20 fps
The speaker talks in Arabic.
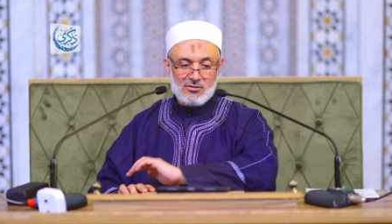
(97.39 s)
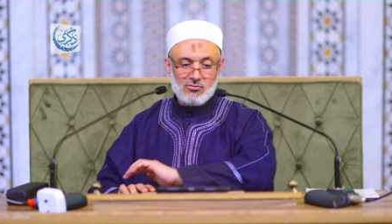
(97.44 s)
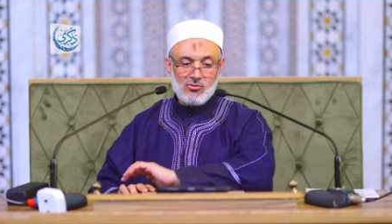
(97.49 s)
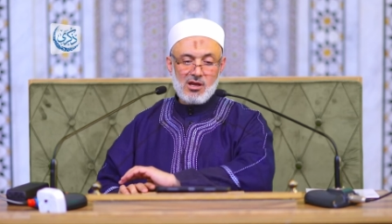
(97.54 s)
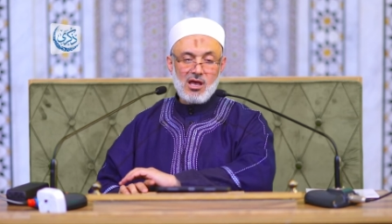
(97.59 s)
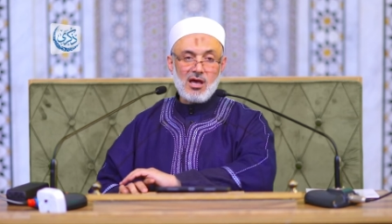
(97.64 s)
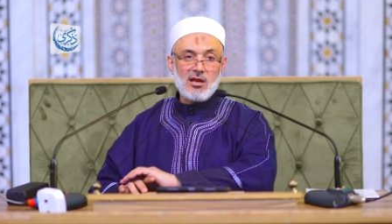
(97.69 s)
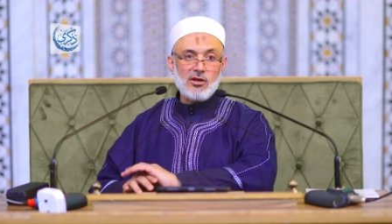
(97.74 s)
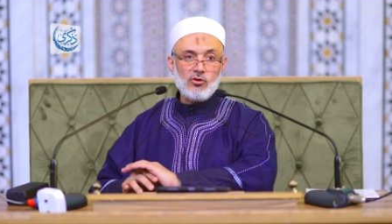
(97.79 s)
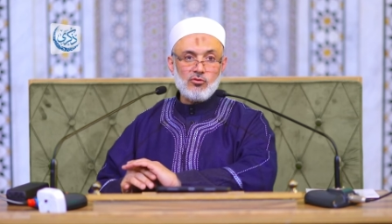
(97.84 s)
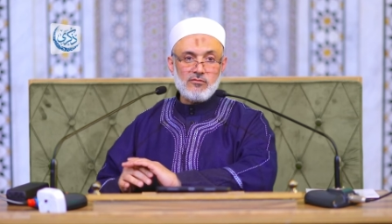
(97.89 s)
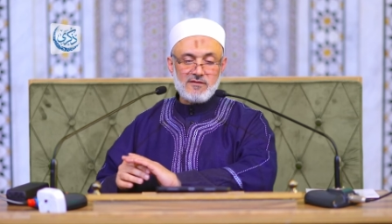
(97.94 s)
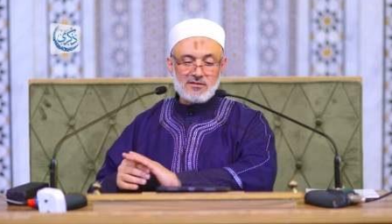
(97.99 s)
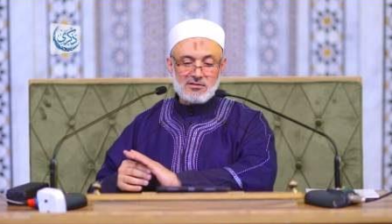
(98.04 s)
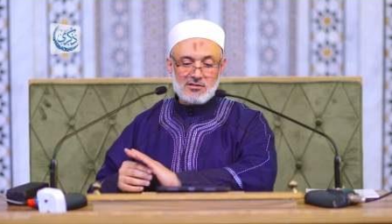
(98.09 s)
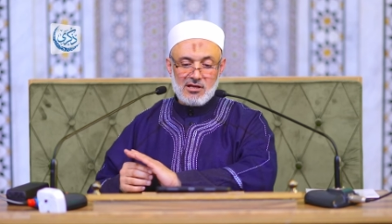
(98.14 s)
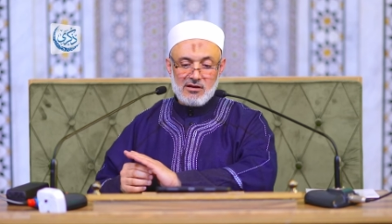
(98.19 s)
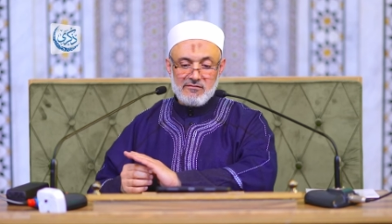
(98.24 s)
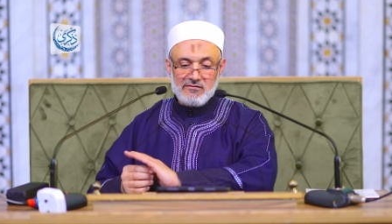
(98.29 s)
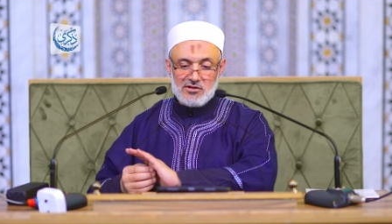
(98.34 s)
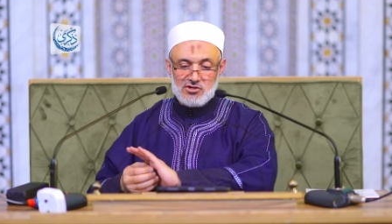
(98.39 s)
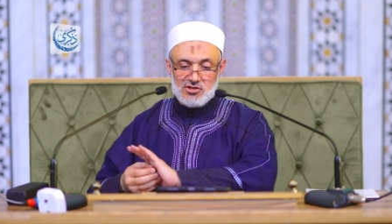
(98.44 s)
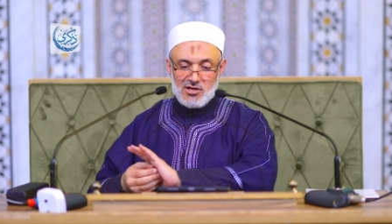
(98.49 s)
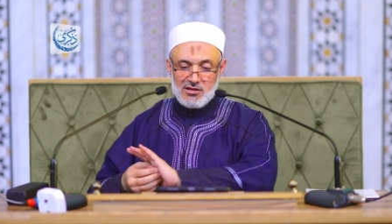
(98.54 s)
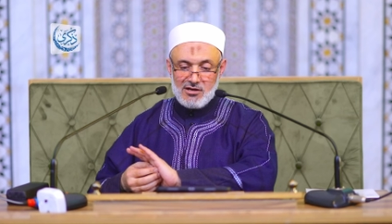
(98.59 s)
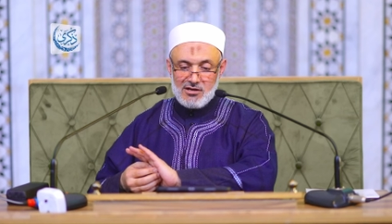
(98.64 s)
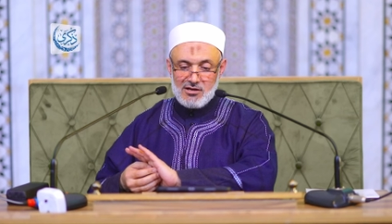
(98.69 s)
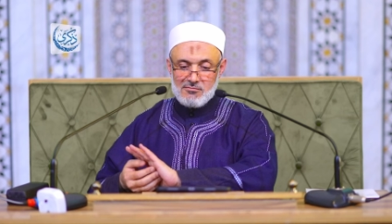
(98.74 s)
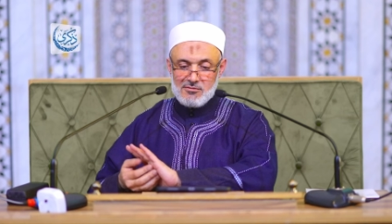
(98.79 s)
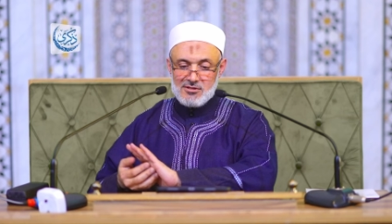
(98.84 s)
وكان يفطر في
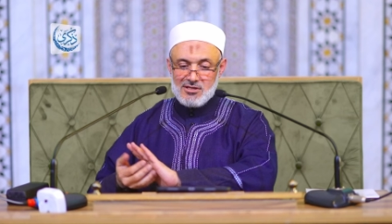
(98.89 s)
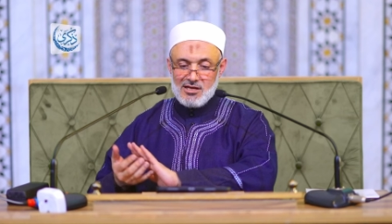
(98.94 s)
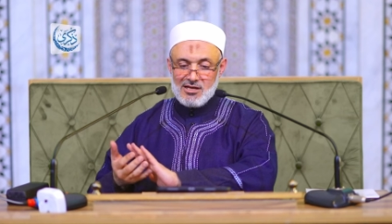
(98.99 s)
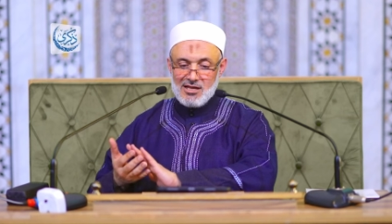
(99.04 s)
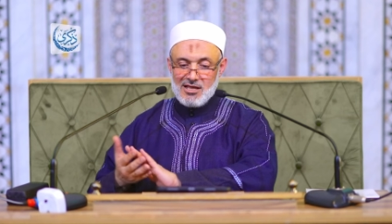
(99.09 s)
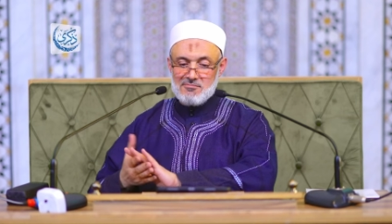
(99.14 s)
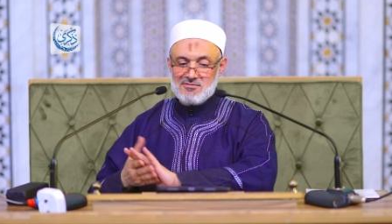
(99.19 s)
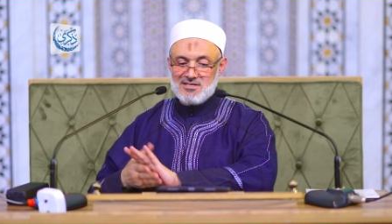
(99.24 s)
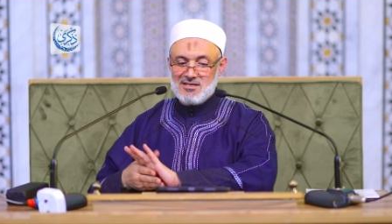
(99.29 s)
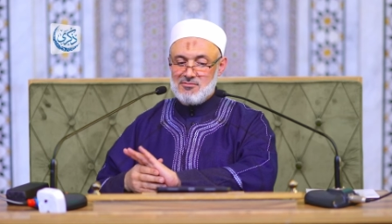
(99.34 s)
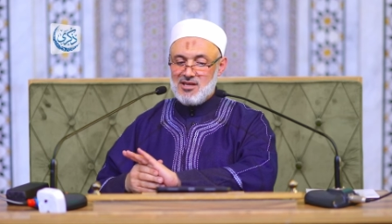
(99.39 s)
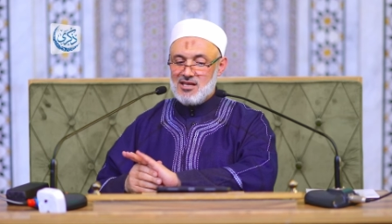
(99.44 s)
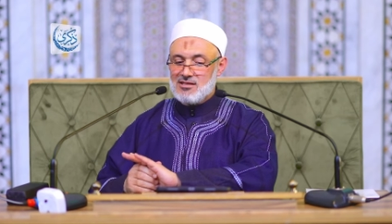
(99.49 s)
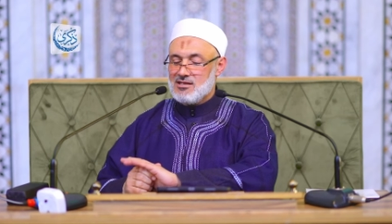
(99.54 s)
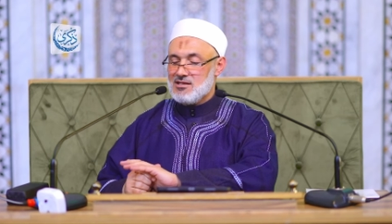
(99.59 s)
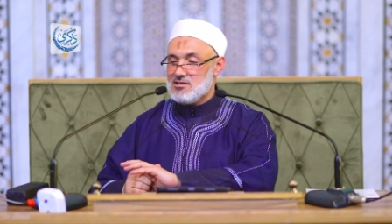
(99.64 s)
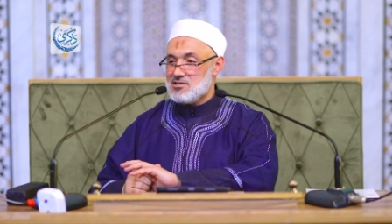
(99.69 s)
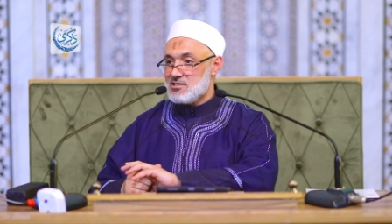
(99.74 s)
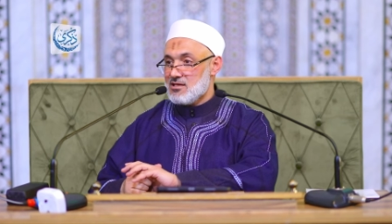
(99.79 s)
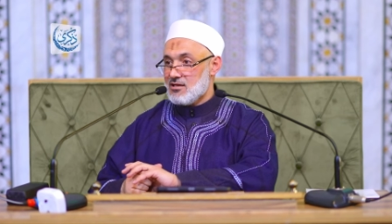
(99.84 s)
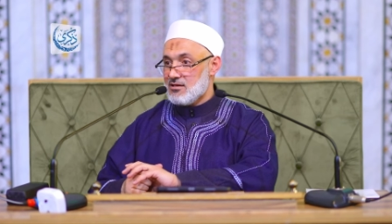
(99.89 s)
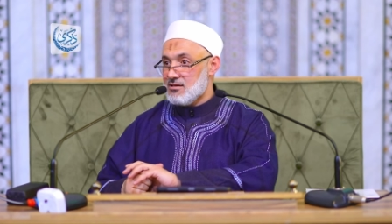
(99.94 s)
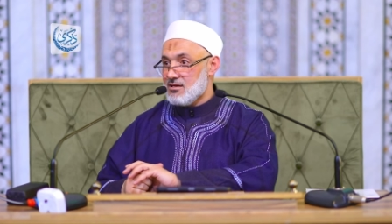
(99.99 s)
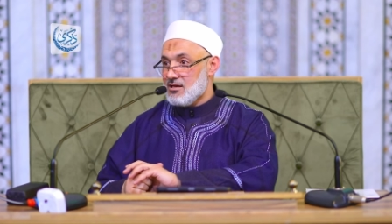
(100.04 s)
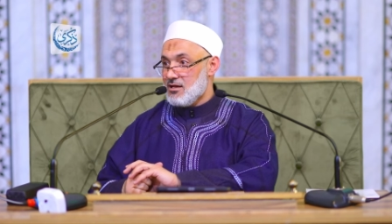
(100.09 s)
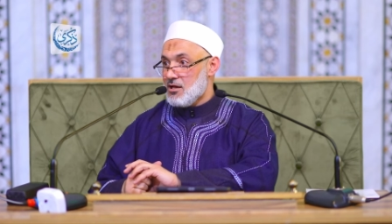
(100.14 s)
شهر رمضان 500 انسان